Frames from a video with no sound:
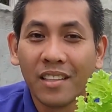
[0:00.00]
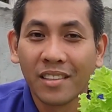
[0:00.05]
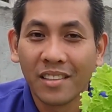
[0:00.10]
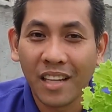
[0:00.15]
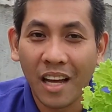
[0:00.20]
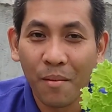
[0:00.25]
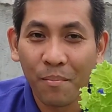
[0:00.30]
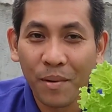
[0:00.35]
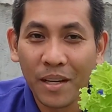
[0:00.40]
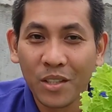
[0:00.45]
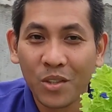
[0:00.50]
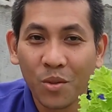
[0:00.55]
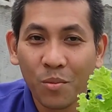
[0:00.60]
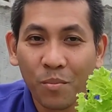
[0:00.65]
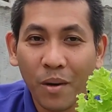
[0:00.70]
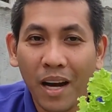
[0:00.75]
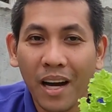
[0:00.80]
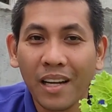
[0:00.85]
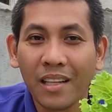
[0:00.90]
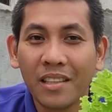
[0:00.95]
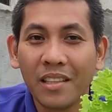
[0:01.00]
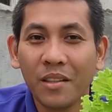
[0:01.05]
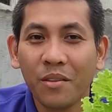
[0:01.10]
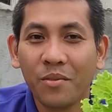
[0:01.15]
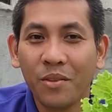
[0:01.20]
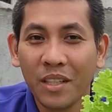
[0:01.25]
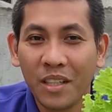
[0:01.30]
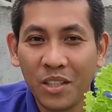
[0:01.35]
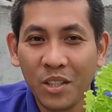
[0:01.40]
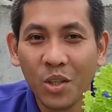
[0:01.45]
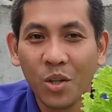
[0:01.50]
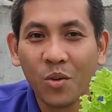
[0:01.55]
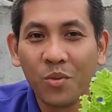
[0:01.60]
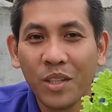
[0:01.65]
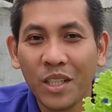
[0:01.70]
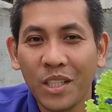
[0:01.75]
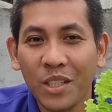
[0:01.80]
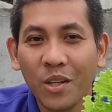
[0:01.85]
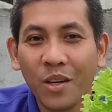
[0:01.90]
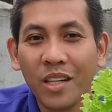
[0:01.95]
Sampai jumpa di
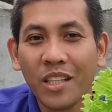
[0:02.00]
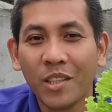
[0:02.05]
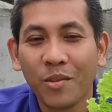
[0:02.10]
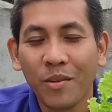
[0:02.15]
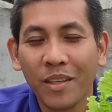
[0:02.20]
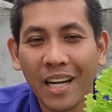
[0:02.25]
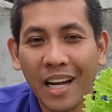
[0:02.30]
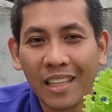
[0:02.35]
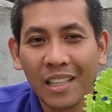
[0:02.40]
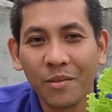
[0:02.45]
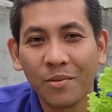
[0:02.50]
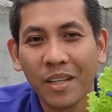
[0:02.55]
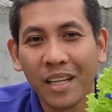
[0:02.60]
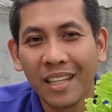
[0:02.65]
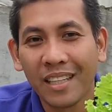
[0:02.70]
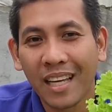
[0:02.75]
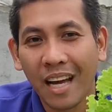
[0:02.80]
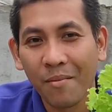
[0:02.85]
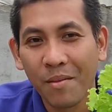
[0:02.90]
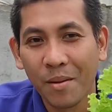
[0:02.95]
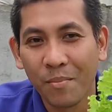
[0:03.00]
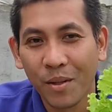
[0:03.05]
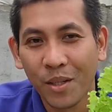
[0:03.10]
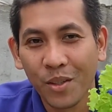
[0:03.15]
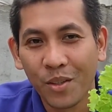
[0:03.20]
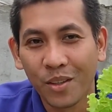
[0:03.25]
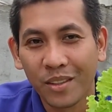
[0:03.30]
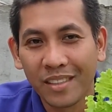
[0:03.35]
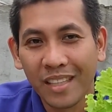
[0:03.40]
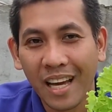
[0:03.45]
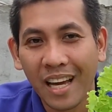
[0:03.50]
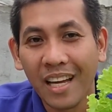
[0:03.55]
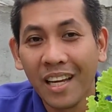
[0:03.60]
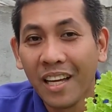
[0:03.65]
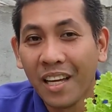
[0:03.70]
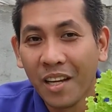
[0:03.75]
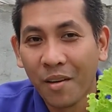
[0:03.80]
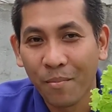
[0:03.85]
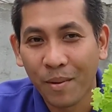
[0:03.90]
video-video inspiratif dari kami berikutnya.